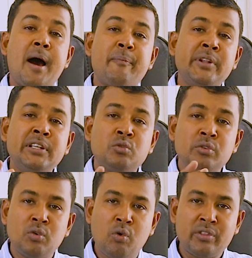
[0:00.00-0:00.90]
আপনি
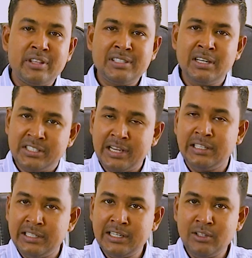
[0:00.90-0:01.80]
যদি করতে চান
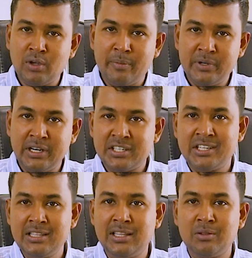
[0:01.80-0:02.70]
সেক্ষেত্রে কিন্তু আপনি এটা
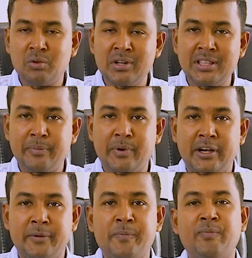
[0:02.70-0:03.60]
সিদ্ধান্ত নিতে
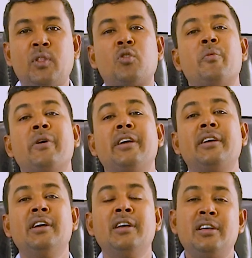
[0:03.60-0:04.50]
পারেন তবে
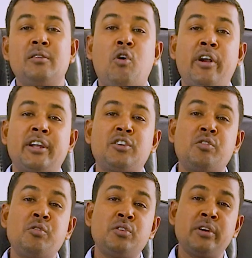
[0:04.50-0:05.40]

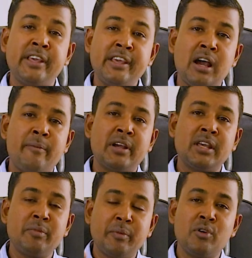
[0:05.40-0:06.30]
অনেকেই
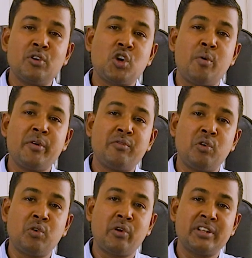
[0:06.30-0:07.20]
আমাকে বিভিন্ন সময়
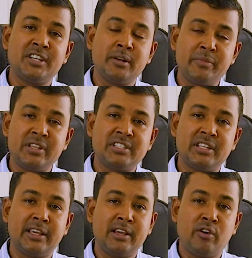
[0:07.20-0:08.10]
ফোন করেছেন বিদেশ
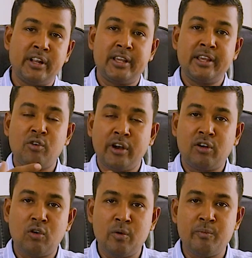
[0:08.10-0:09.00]
থেকে অনেকেই
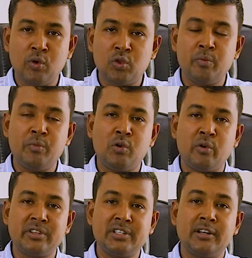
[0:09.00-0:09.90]
অনেক রকম মন্তব্য
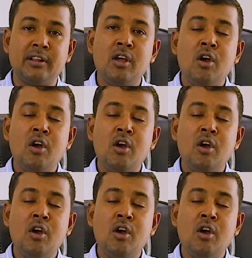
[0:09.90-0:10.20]
করেছেন